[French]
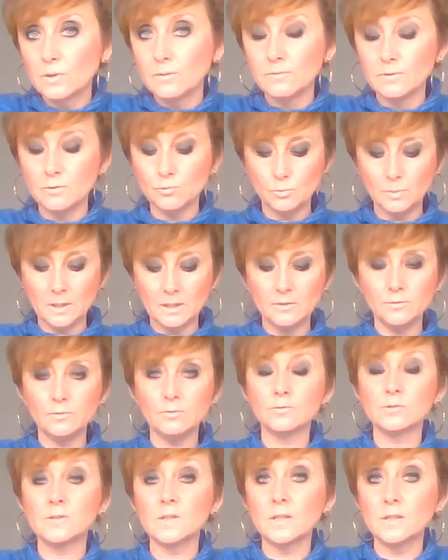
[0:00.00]
qui va nous parler
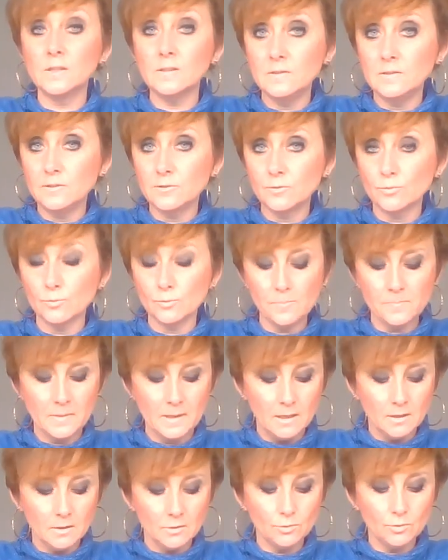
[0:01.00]
de vos acquisitions,
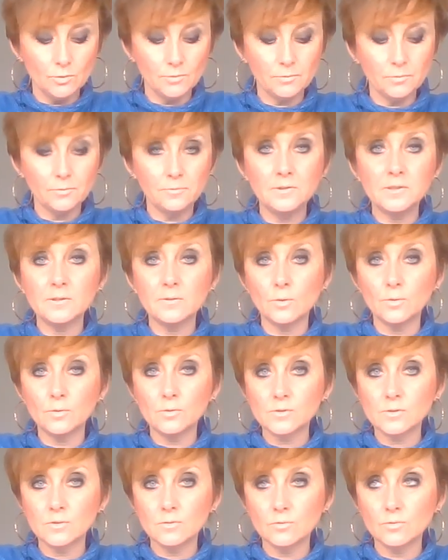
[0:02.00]
de vos
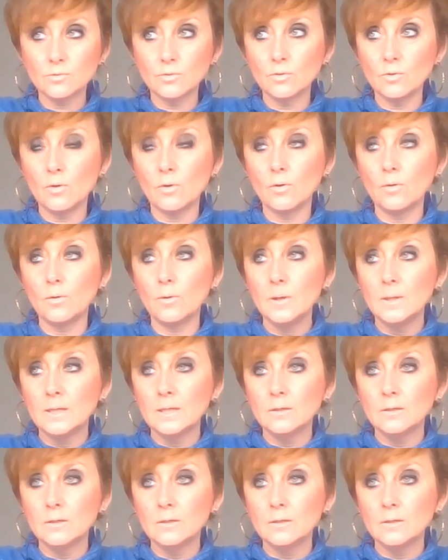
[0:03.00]
finances, de euh,